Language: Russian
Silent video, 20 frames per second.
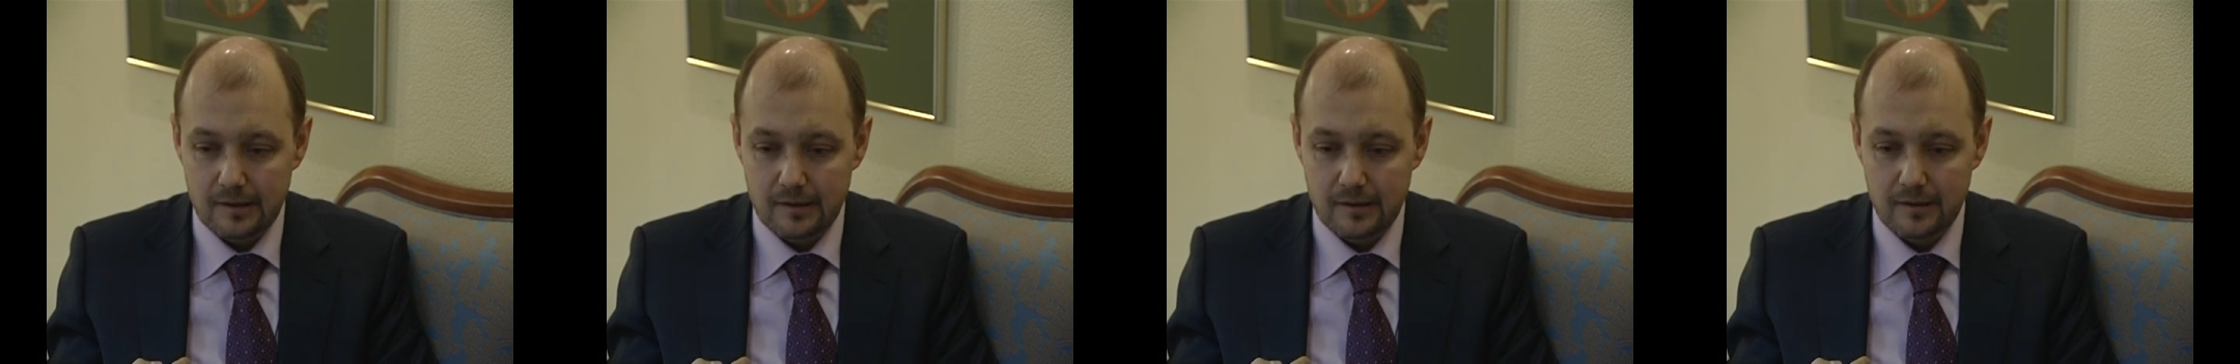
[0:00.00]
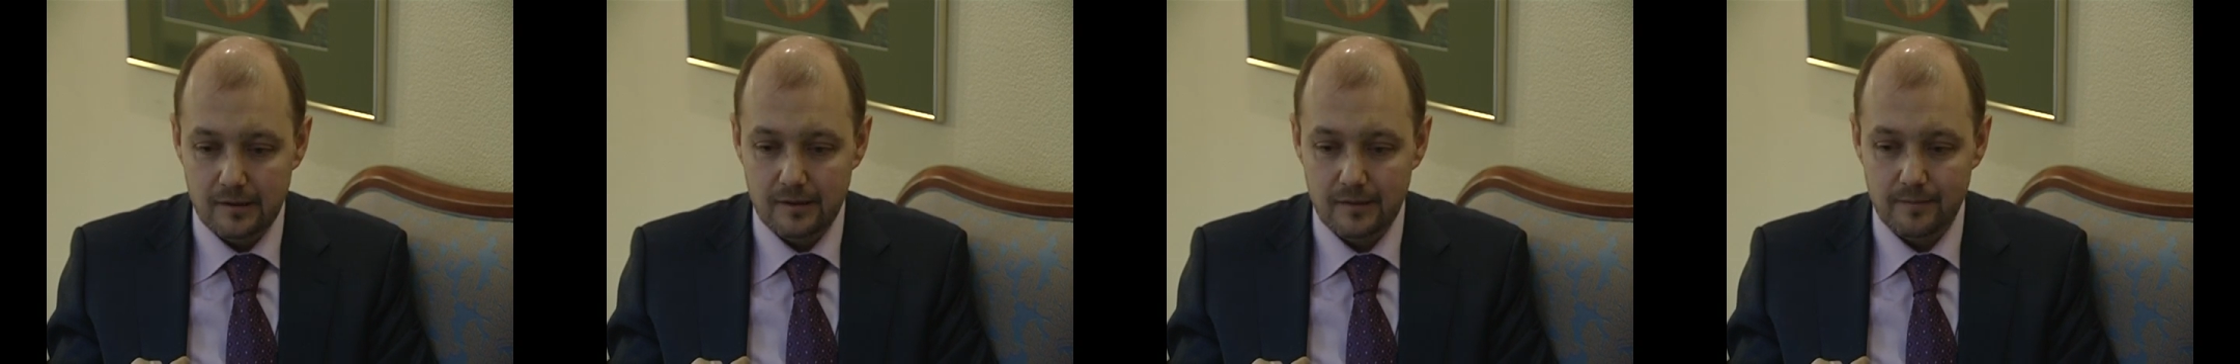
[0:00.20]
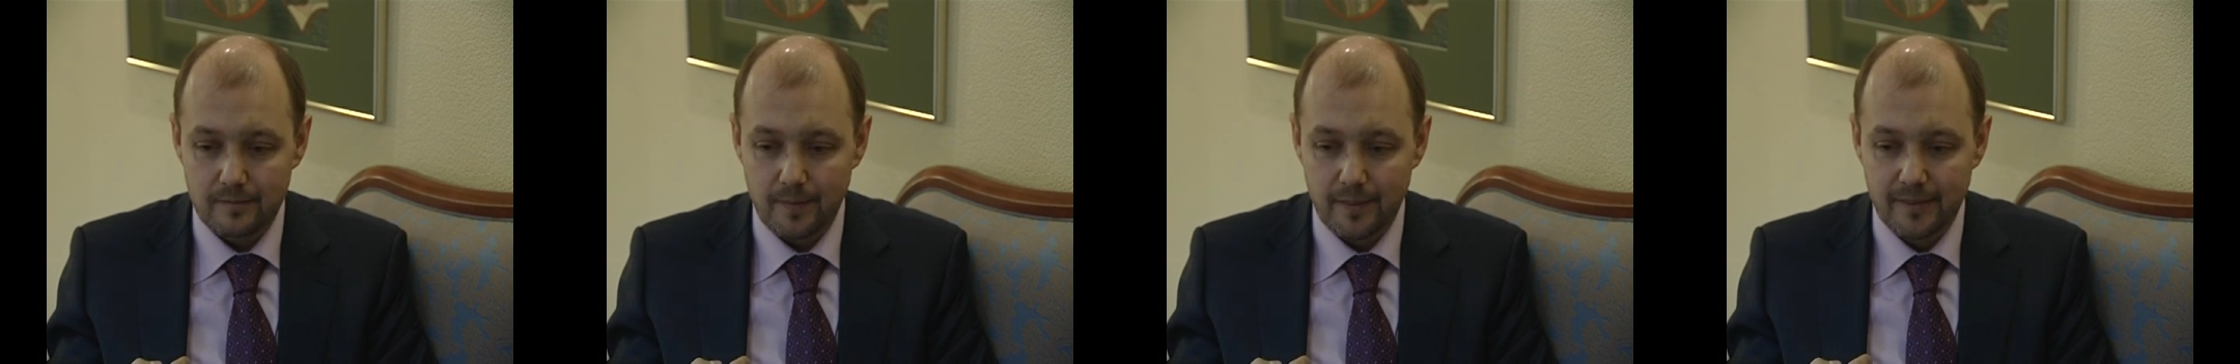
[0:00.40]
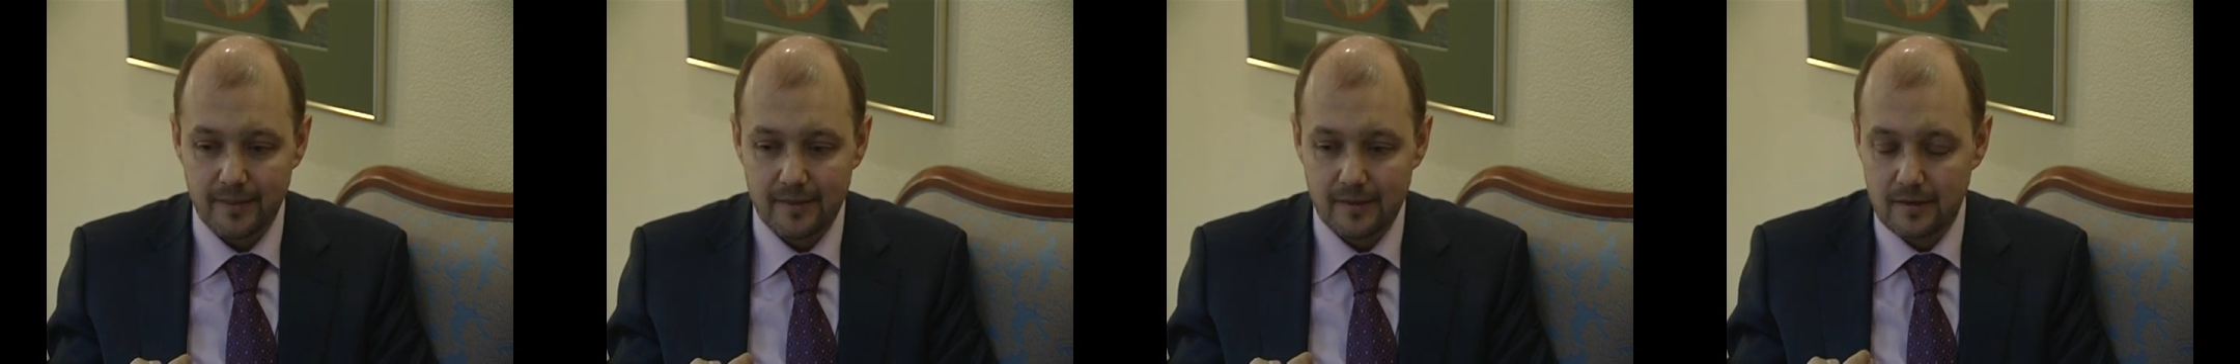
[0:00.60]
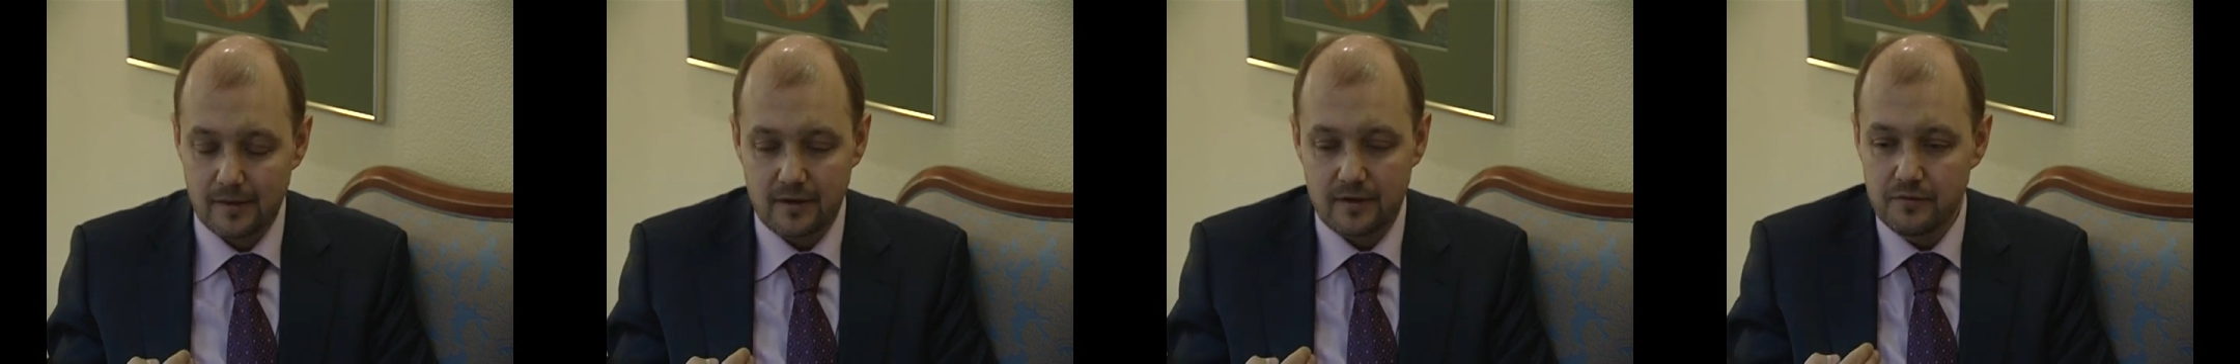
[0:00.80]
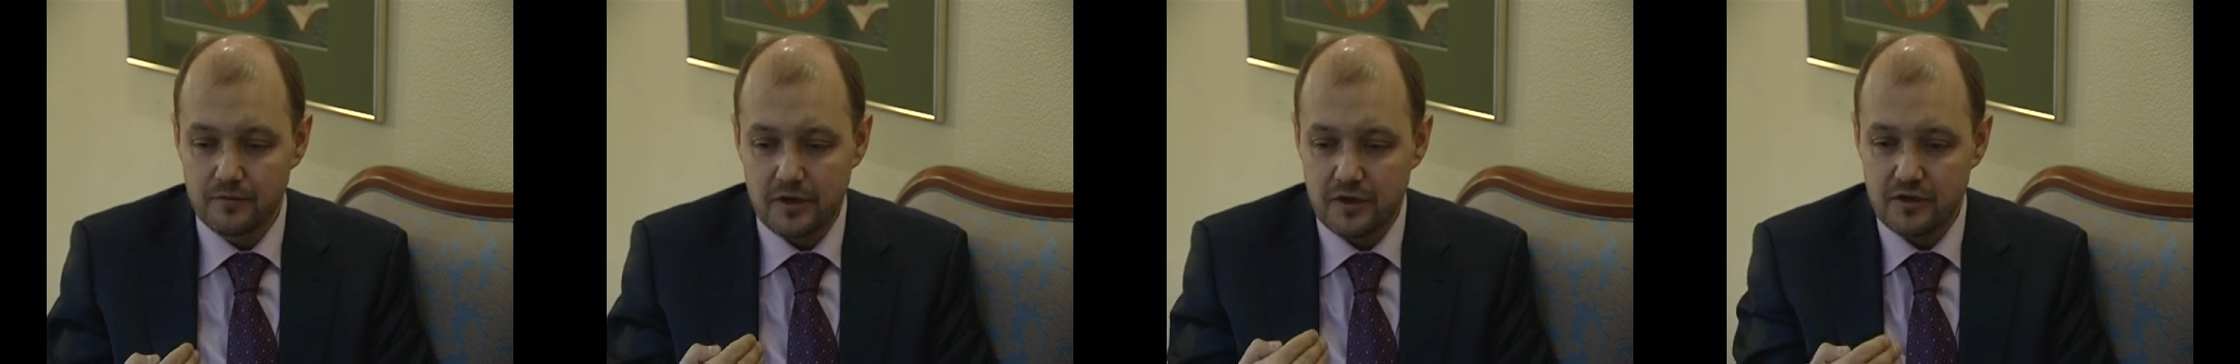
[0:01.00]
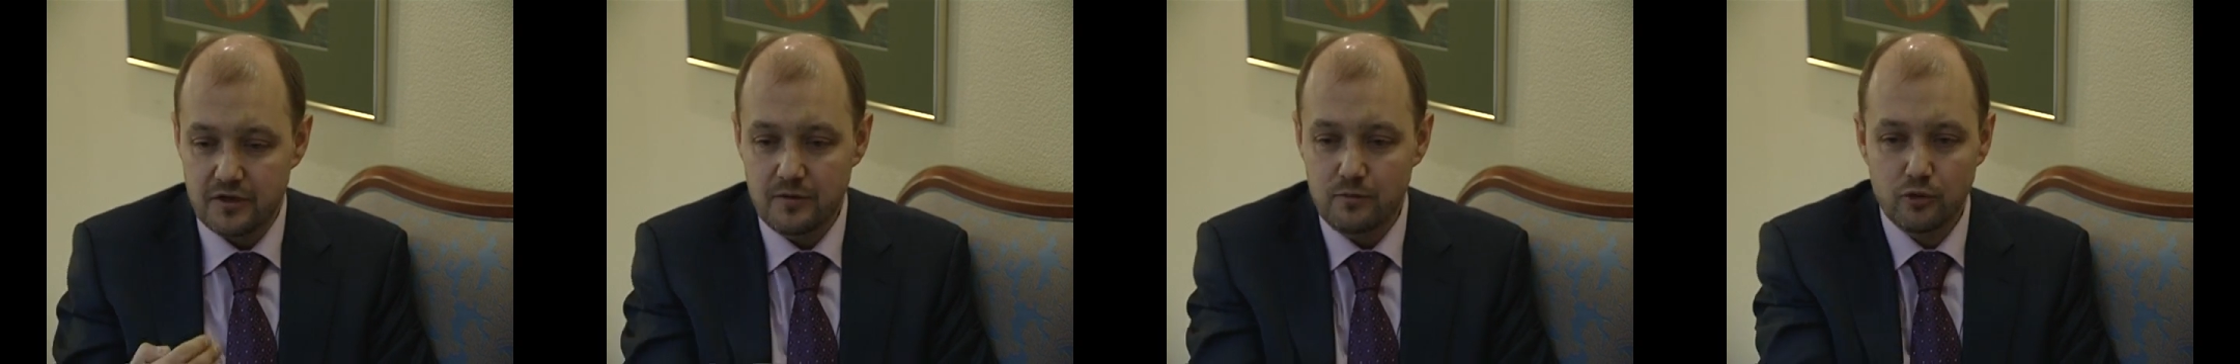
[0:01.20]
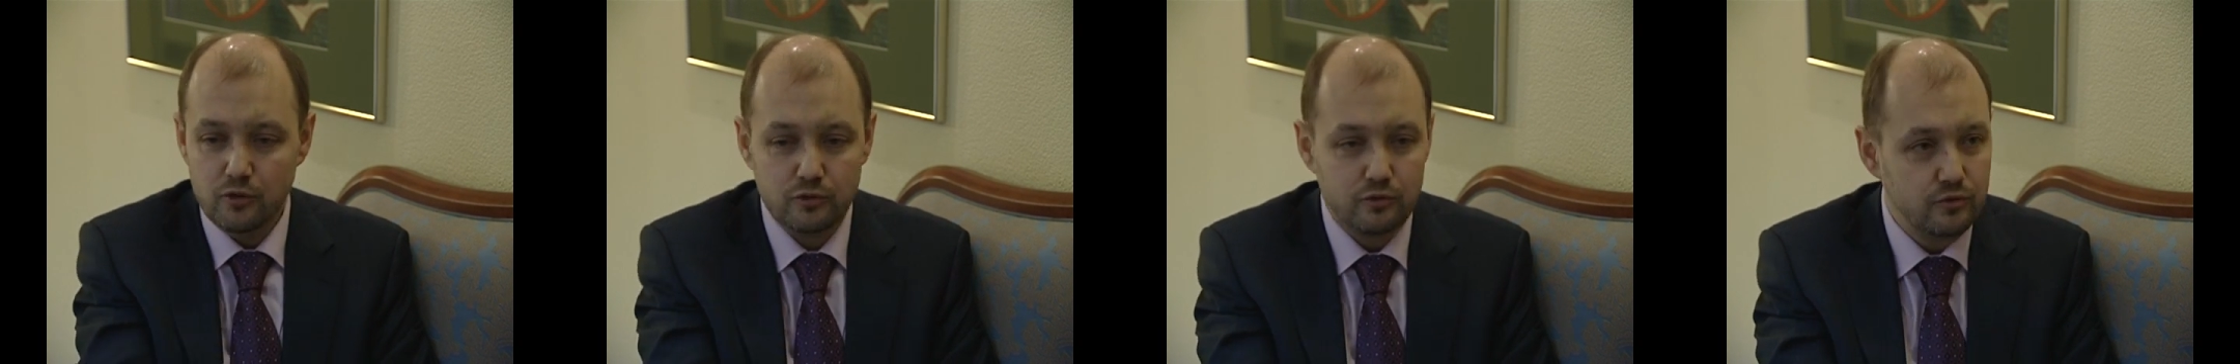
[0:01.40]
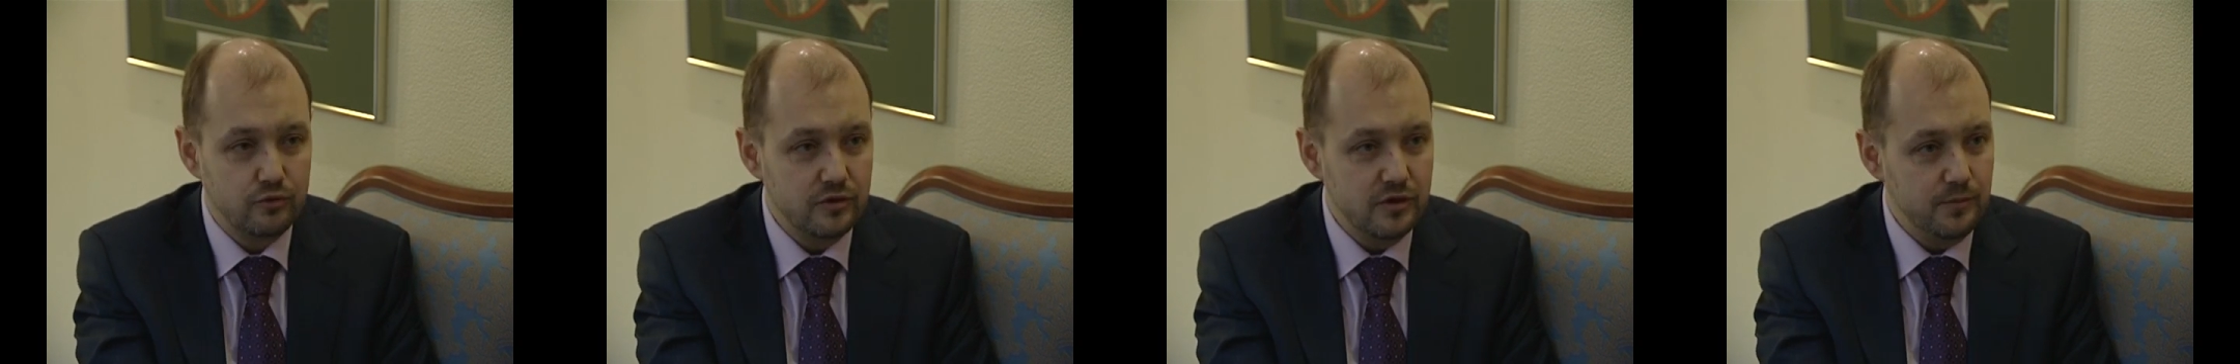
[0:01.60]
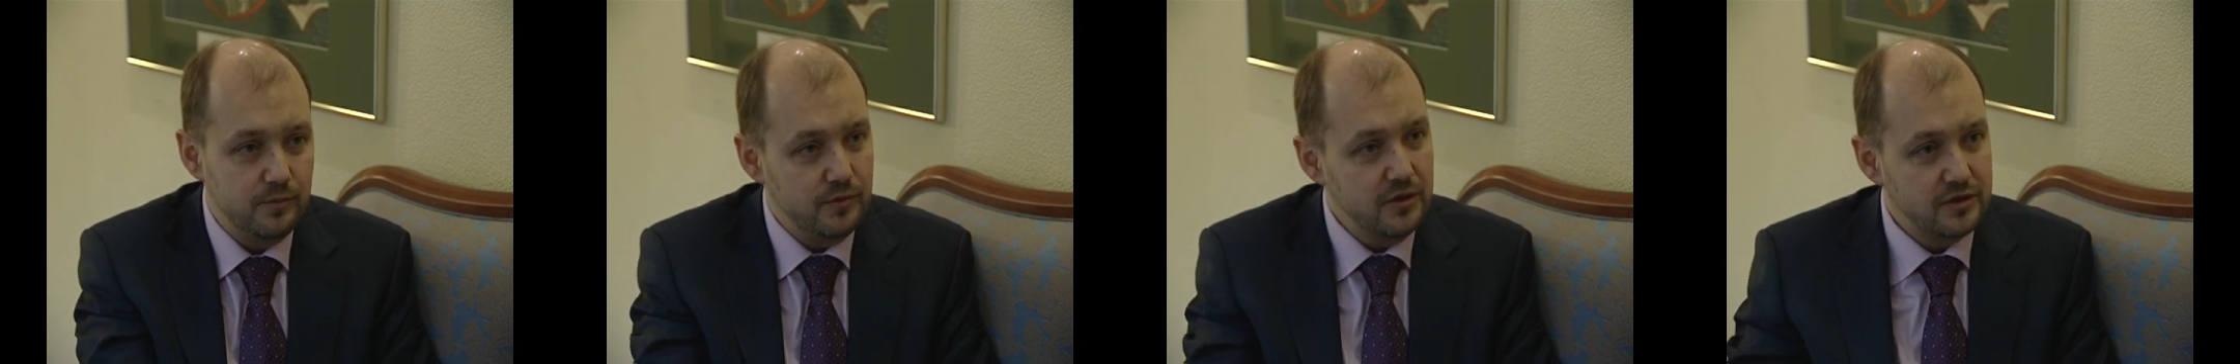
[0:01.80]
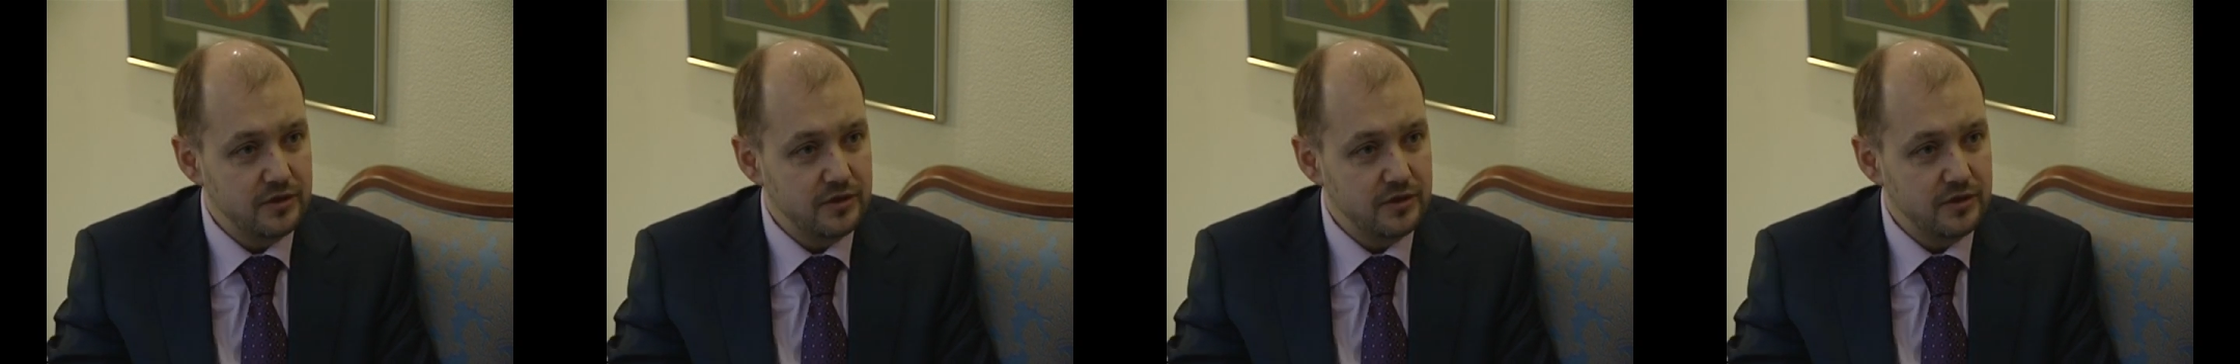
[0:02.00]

А, говорить ребенку